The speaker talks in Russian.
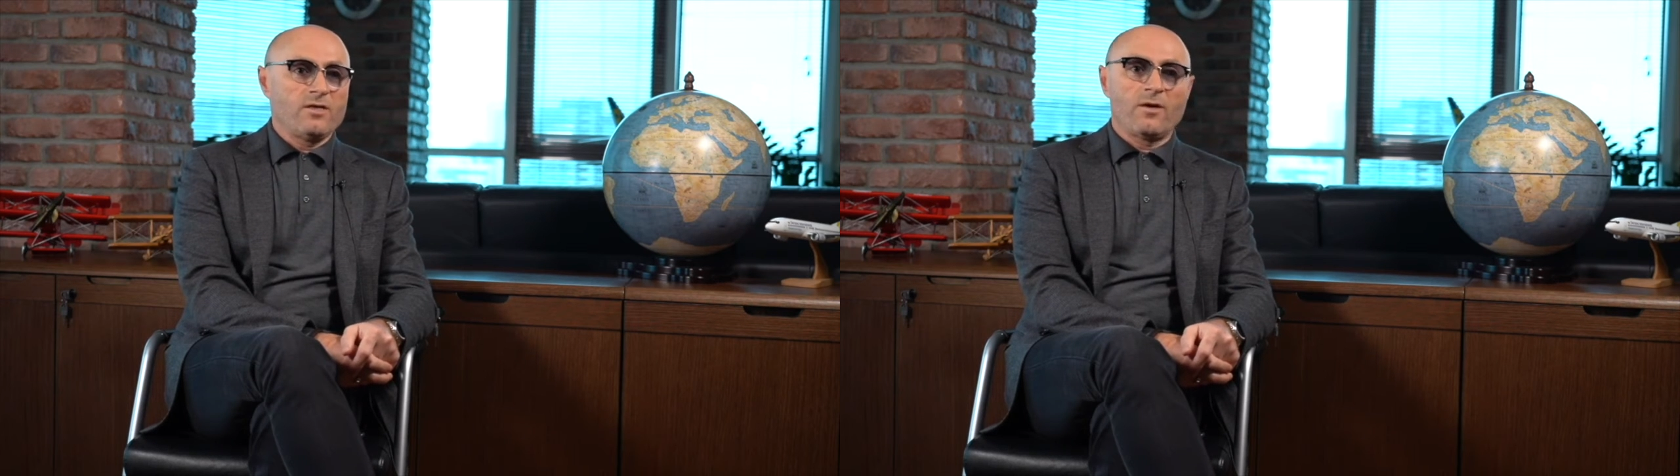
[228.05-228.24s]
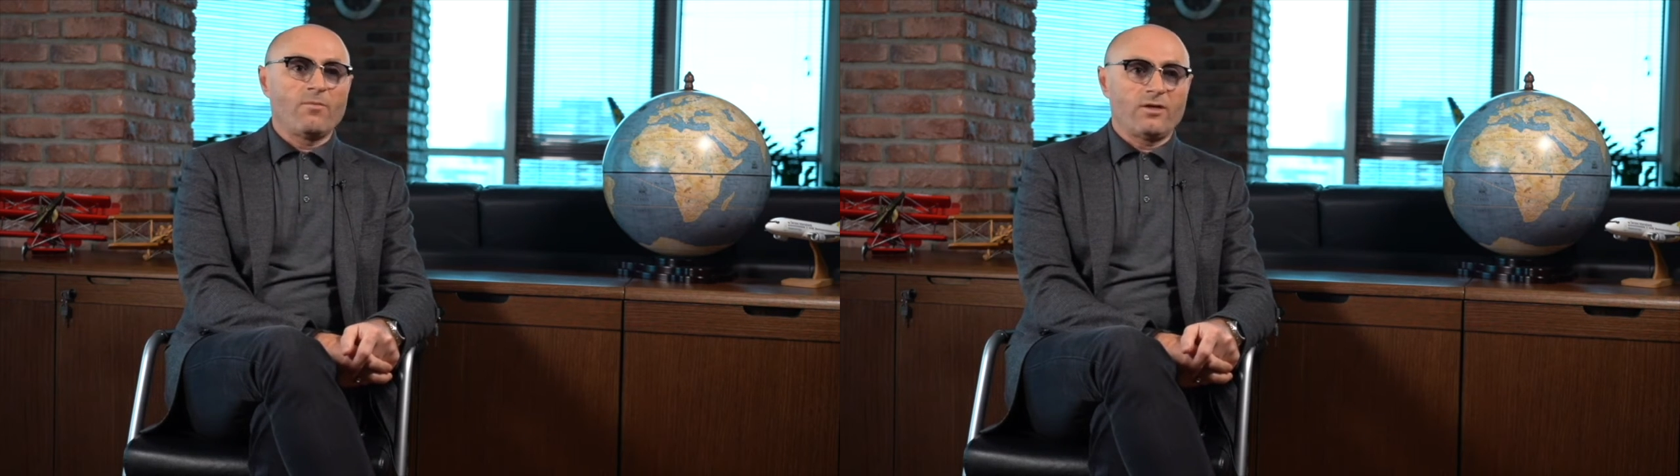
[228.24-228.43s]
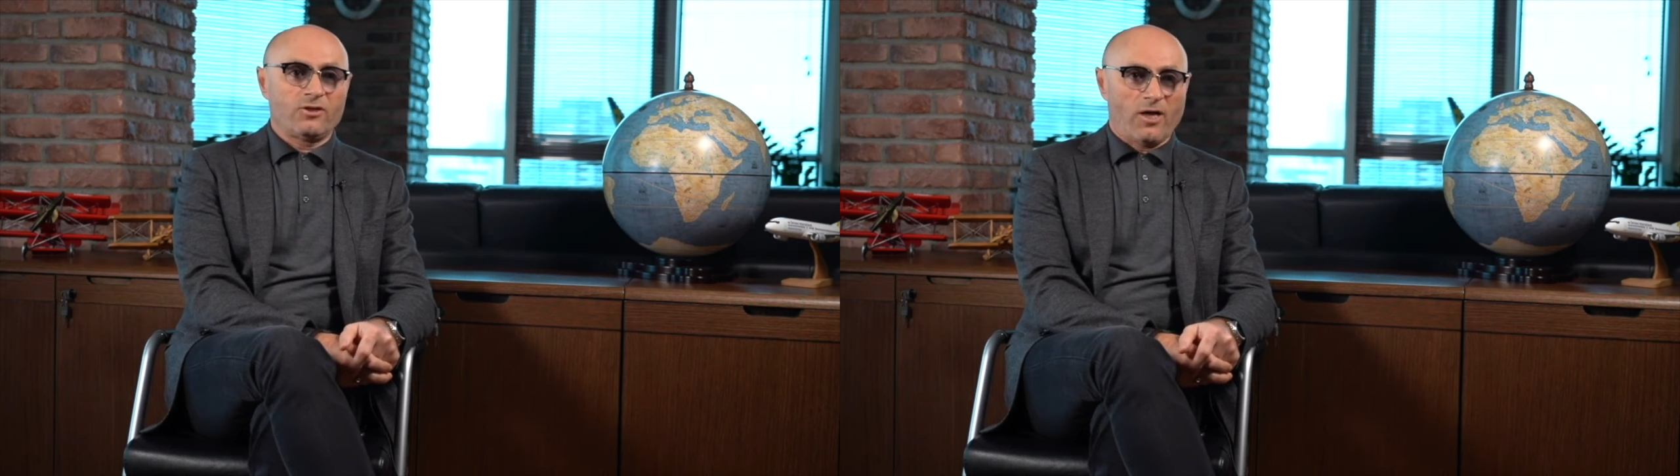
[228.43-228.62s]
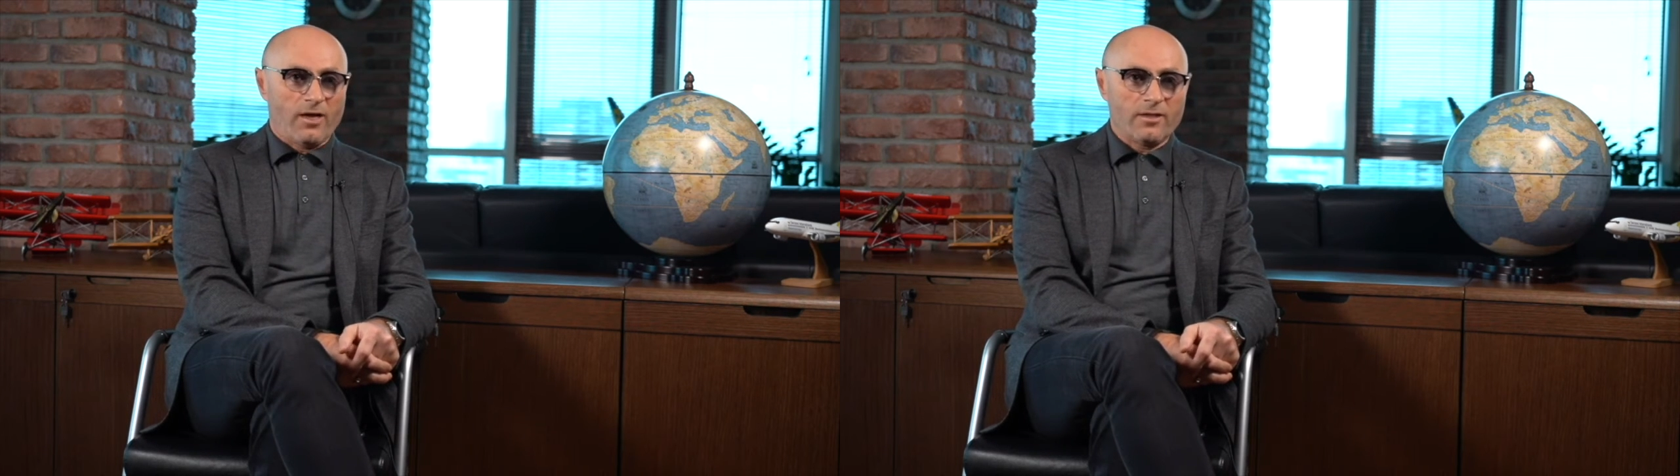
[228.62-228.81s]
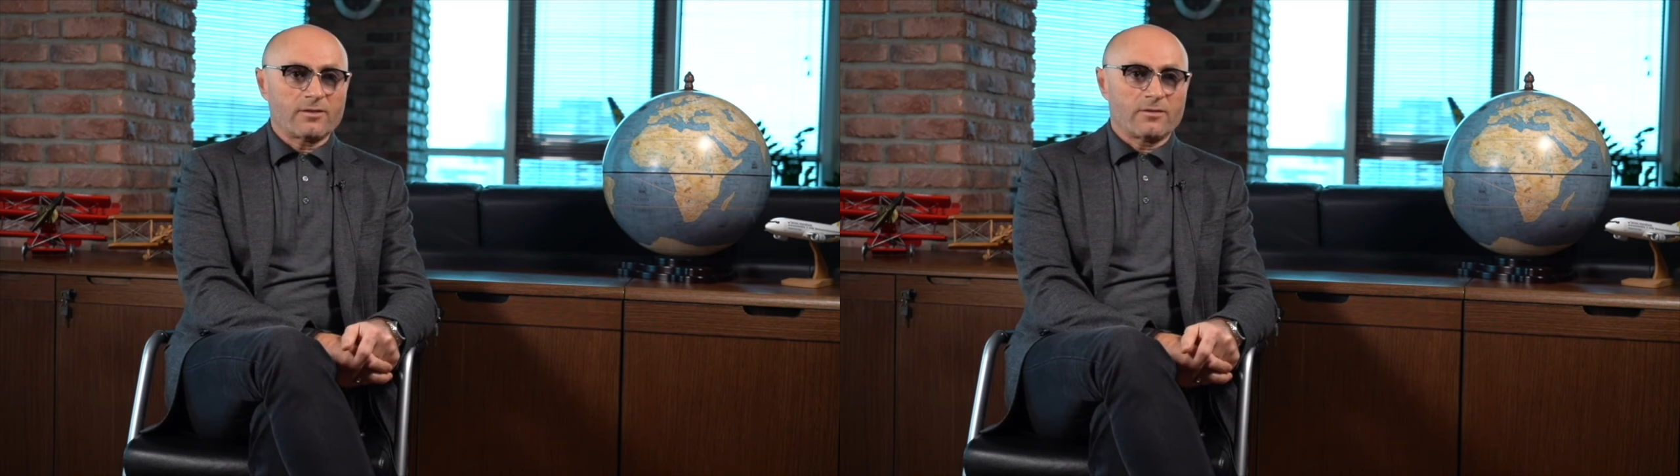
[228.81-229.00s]

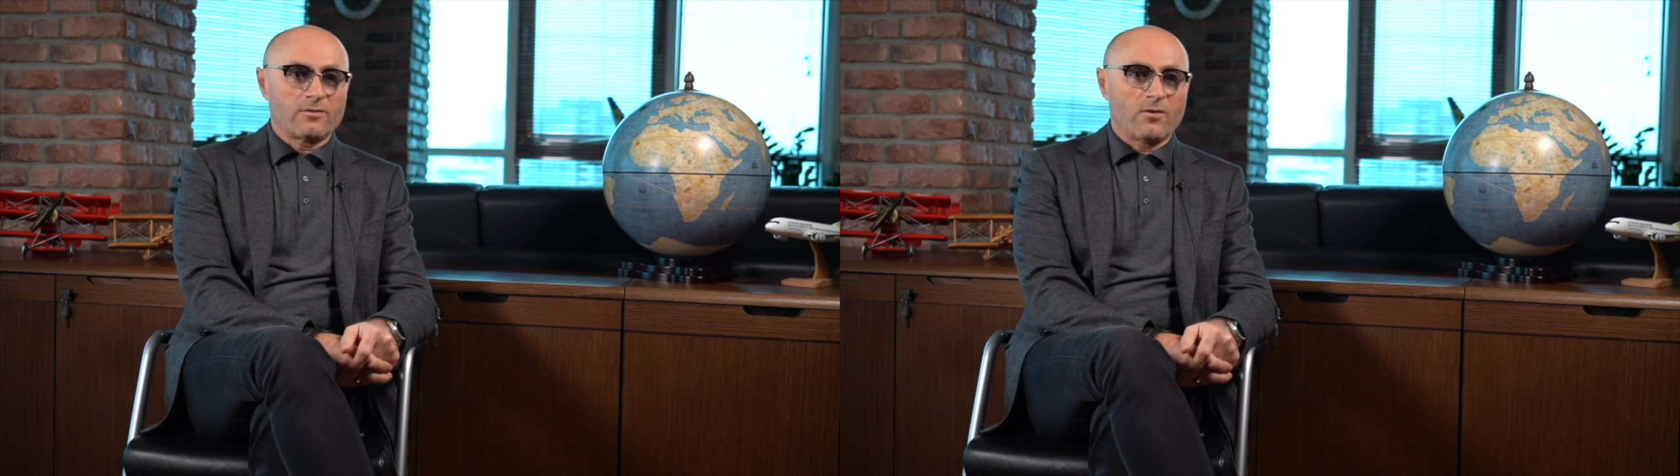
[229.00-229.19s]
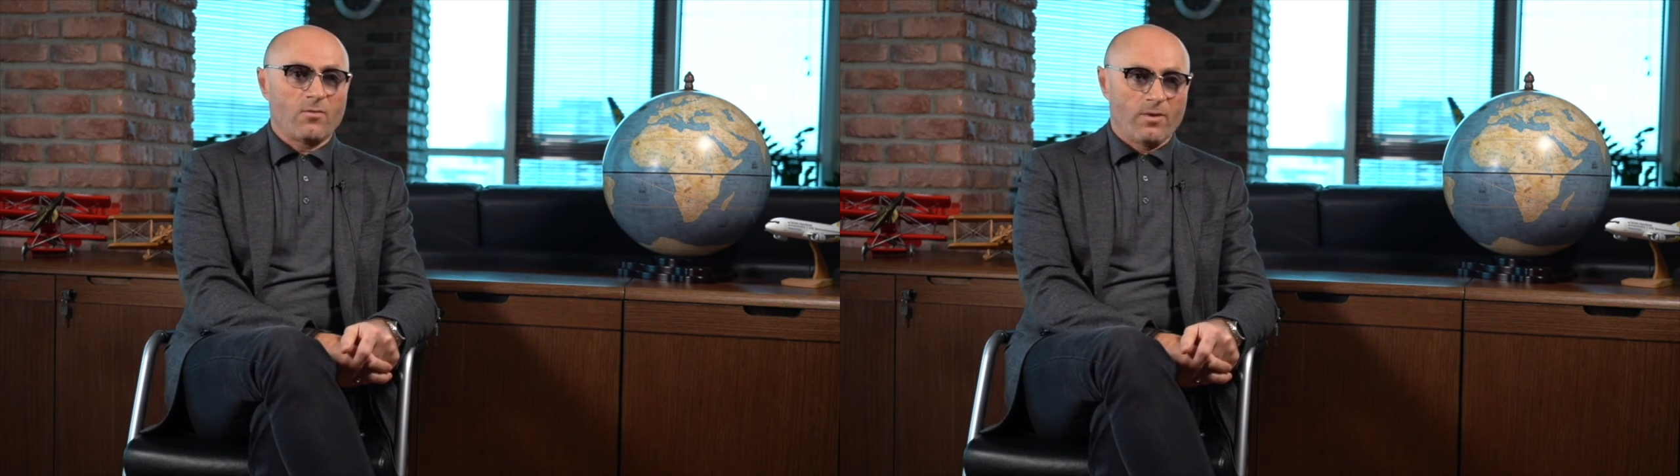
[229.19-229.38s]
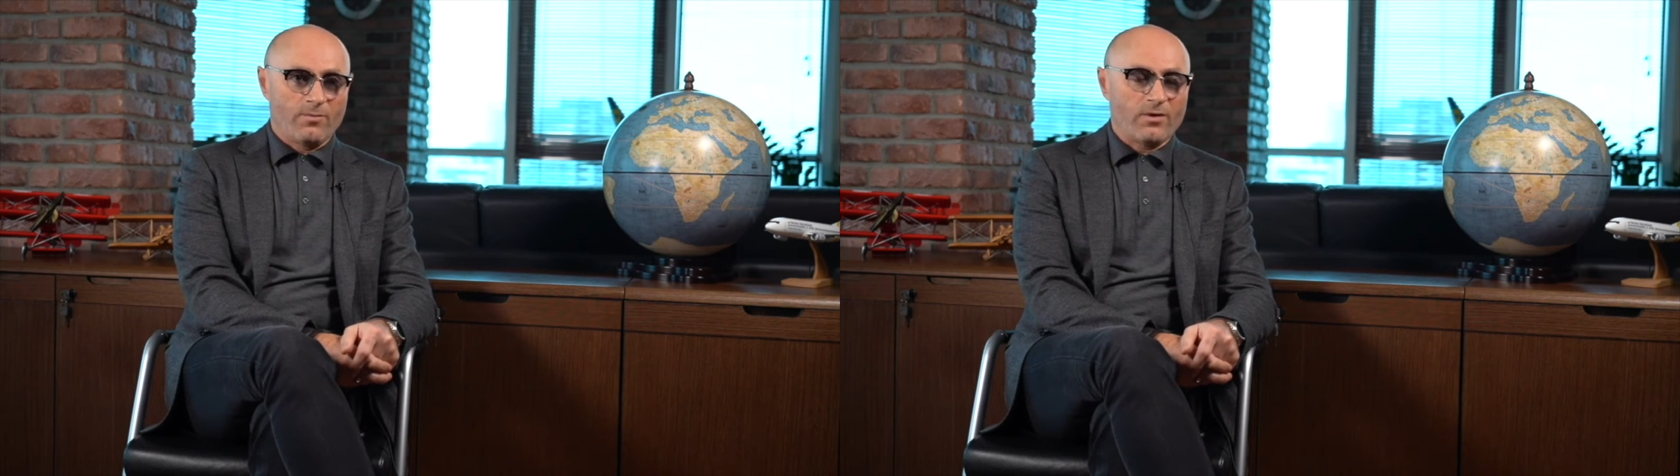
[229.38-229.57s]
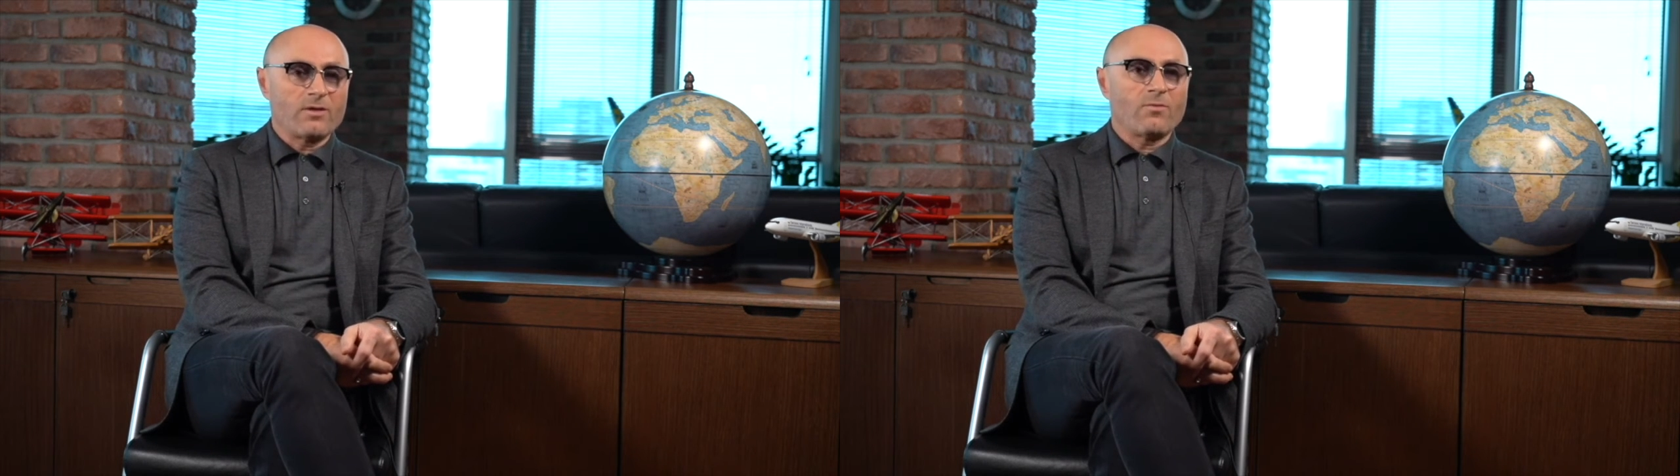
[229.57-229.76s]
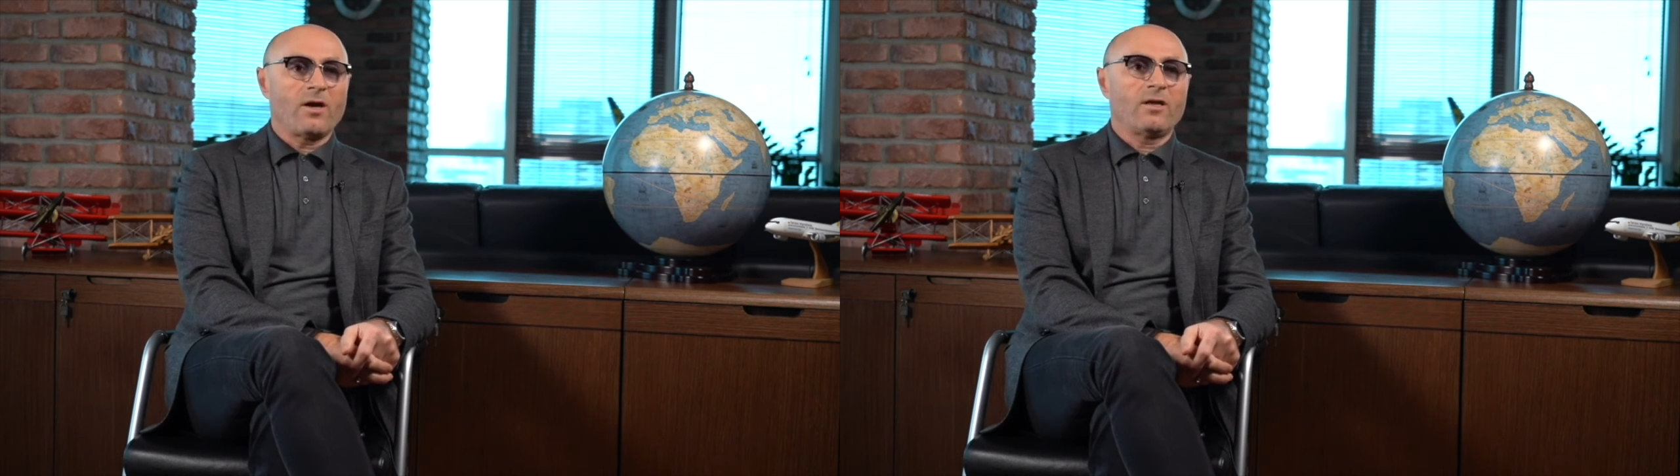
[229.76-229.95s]
обольщались, мы
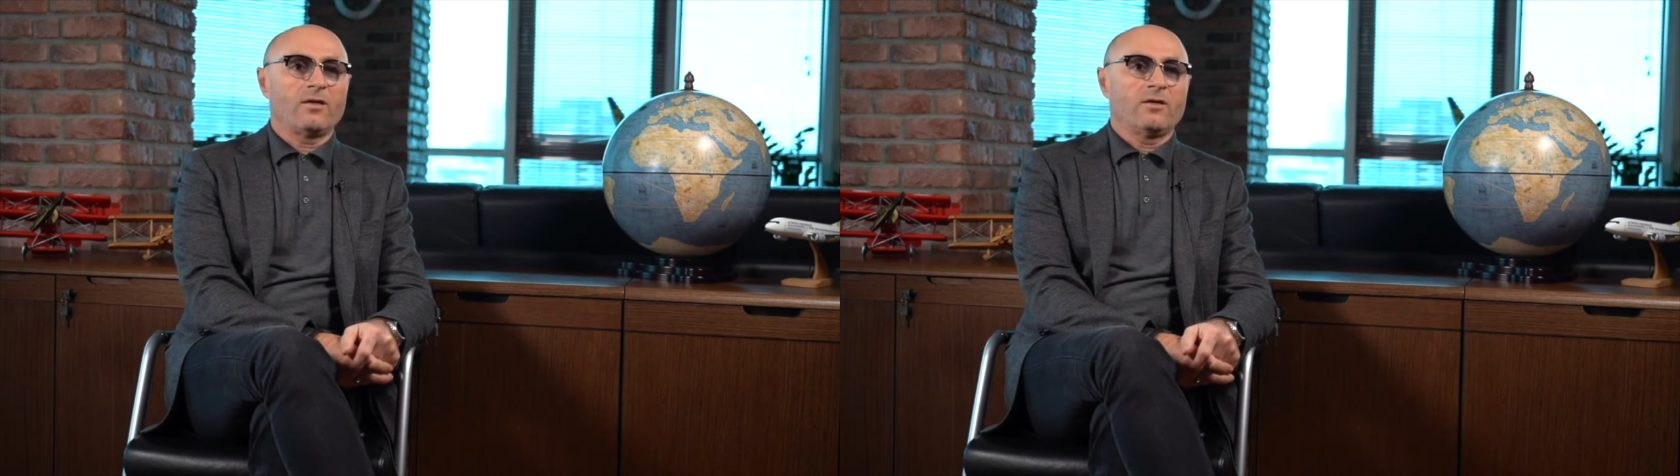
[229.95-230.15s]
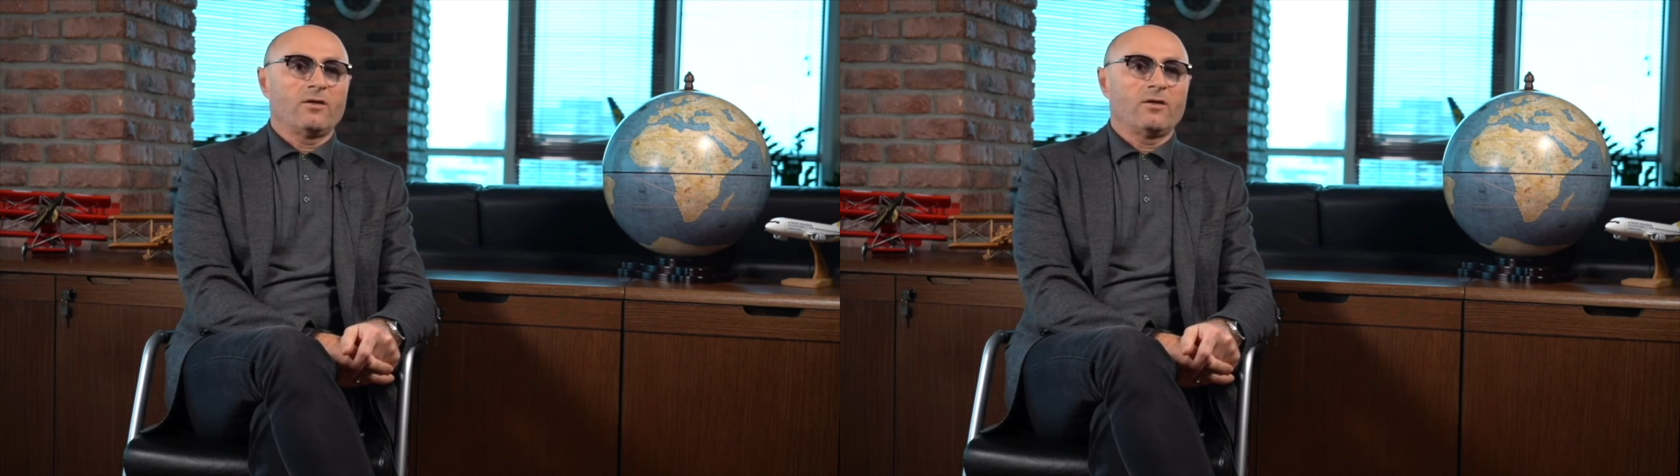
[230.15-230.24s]
понимали,